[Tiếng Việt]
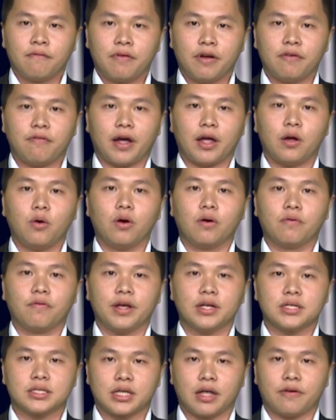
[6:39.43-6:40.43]
Vì vậy, huấn luyện
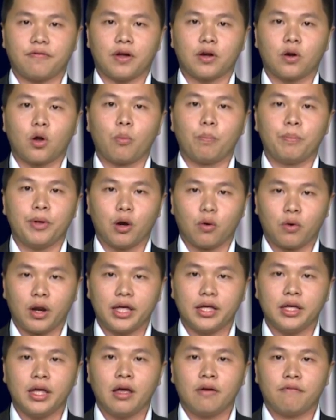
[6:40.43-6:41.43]
viên Stefano
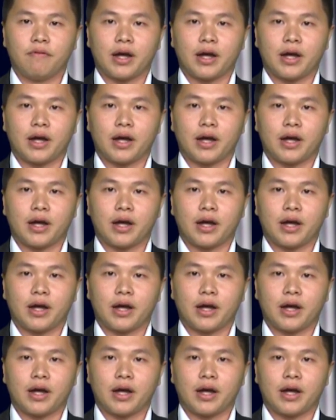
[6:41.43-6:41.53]
Pioli